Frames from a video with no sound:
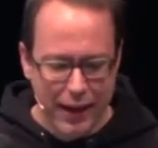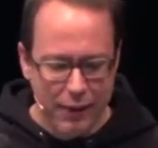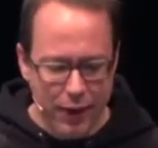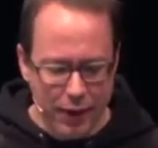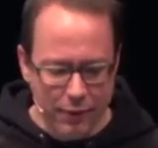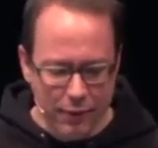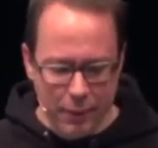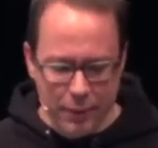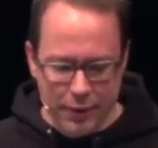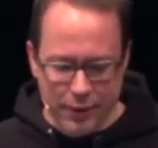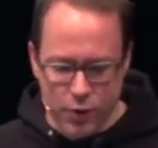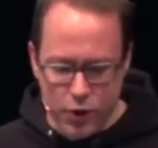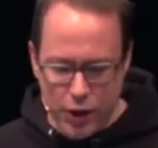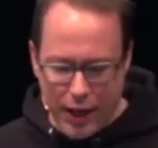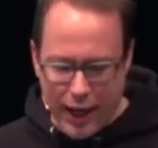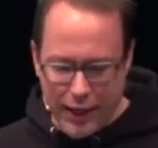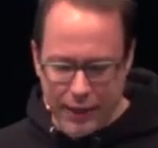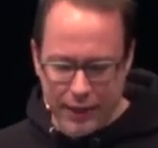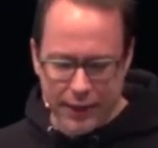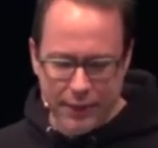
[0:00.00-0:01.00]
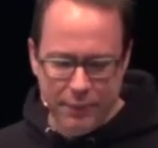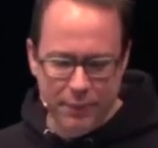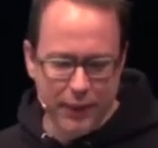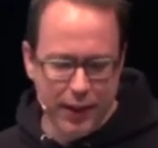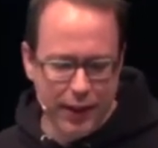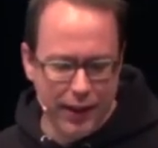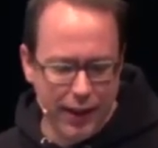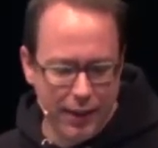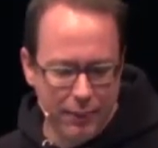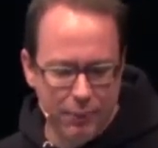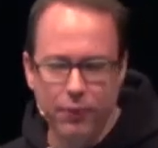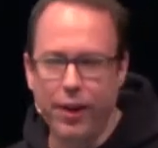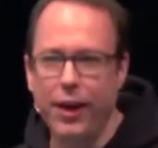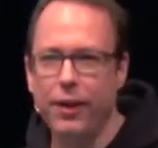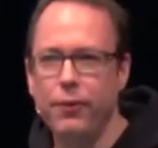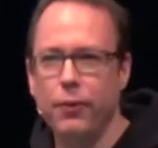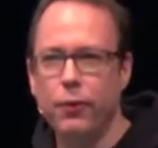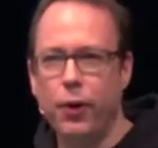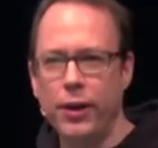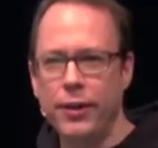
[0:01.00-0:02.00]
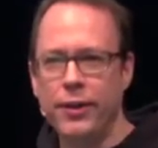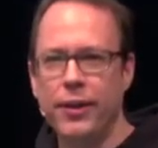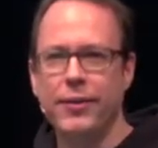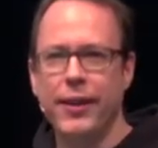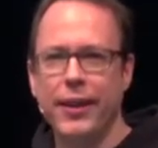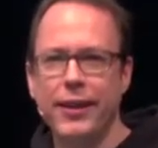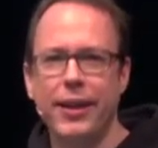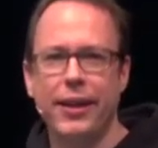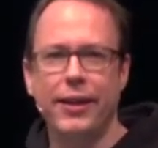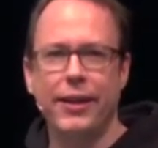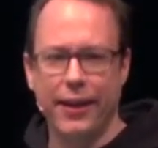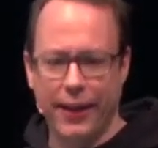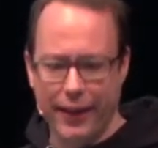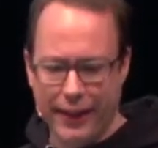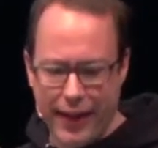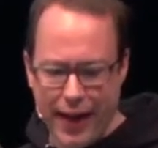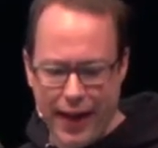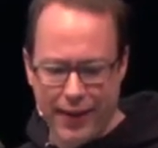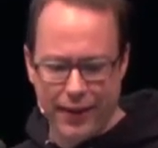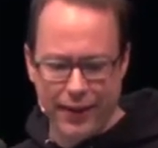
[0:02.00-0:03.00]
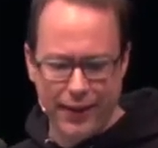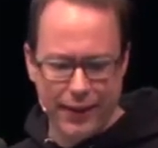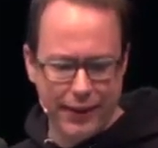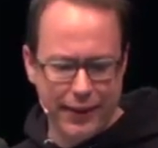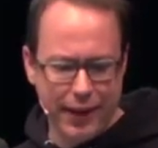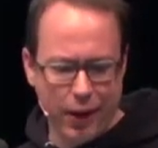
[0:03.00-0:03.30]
Fanden wir ein bisschen schade, ähm, weil wir wollten tatsächlich gerne